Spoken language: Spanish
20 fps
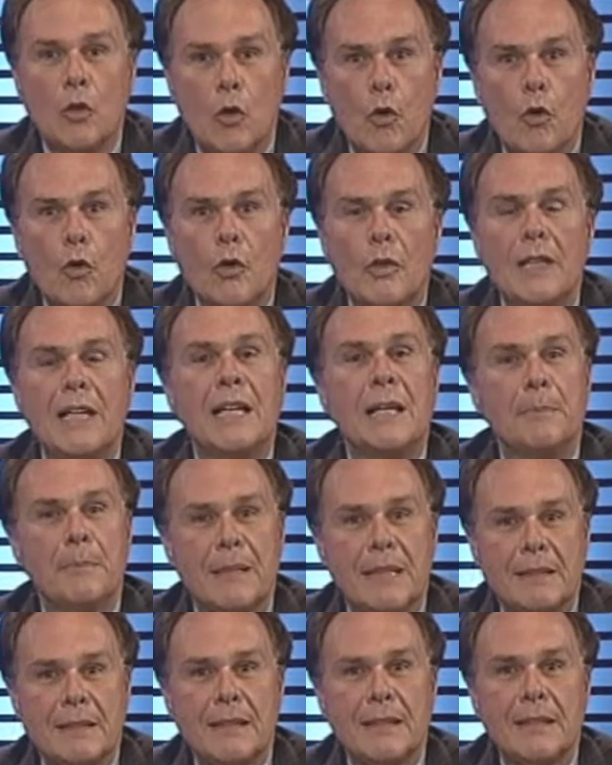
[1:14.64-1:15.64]
con el
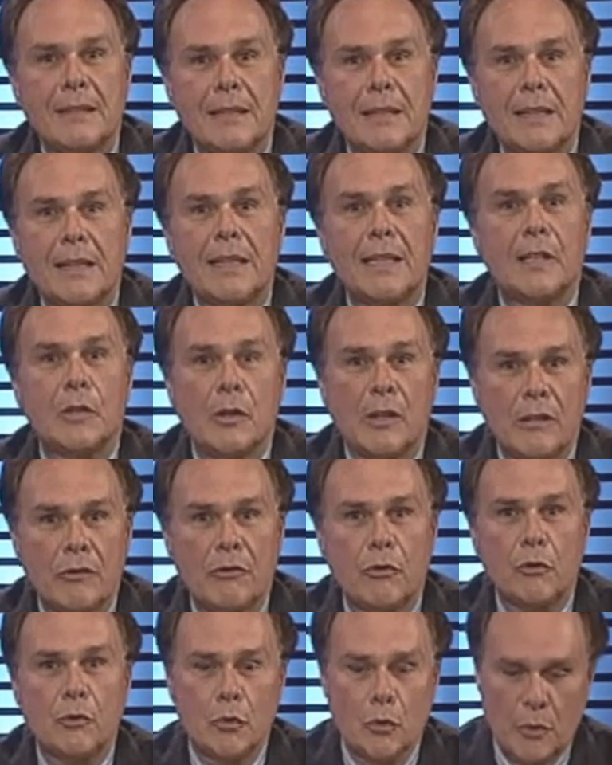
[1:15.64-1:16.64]
presente y con
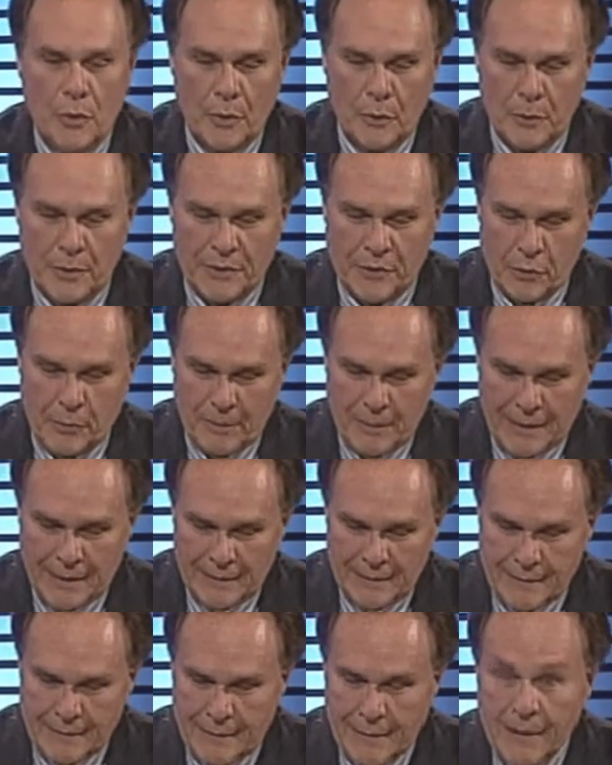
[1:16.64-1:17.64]
el futuro de nuestro
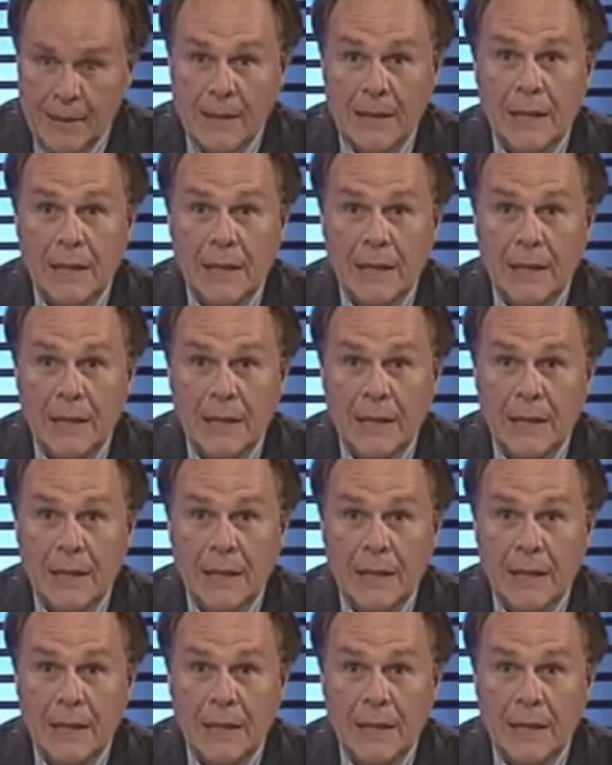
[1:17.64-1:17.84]
país.